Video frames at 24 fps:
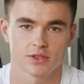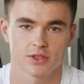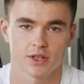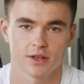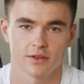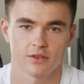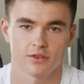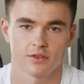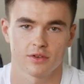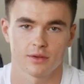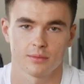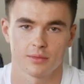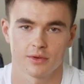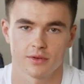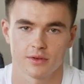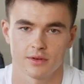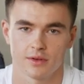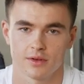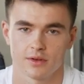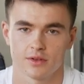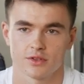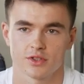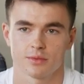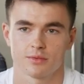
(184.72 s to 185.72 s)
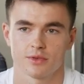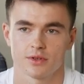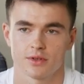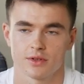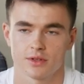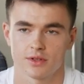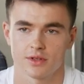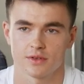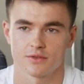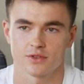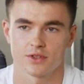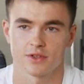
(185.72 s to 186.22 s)
czas, żeby,
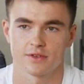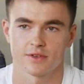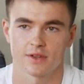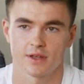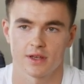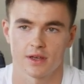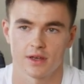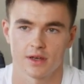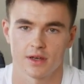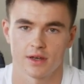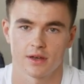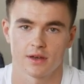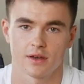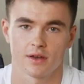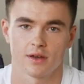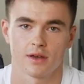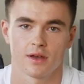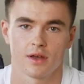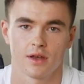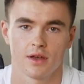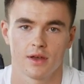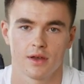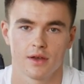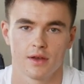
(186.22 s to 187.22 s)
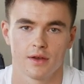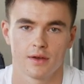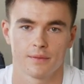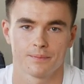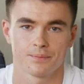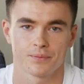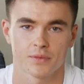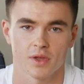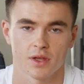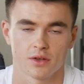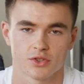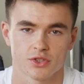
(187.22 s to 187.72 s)
żeby te wszystkie
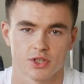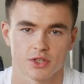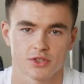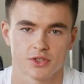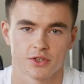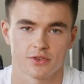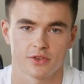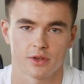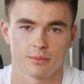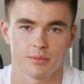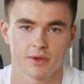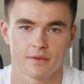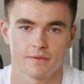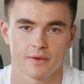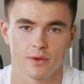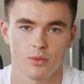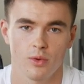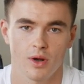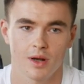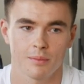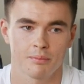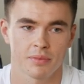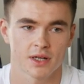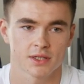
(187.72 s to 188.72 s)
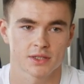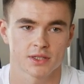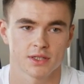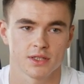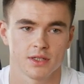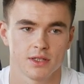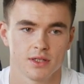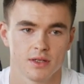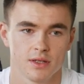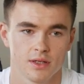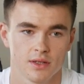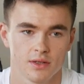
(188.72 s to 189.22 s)
rzeczy sobie wyłapać
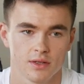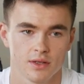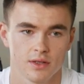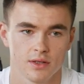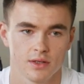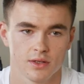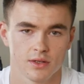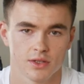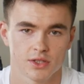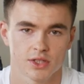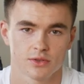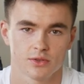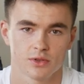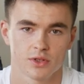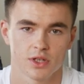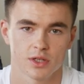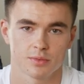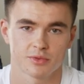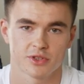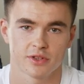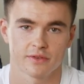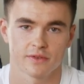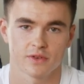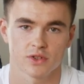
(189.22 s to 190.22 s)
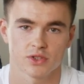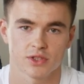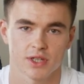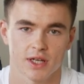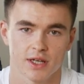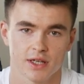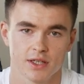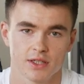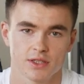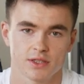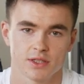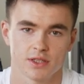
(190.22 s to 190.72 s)
i, i się do nich
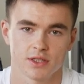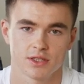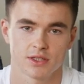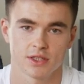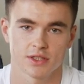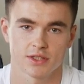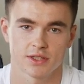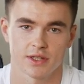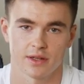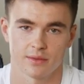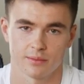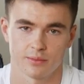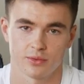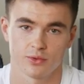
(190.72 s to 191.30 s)
przyzwyczaić i gdzieś tam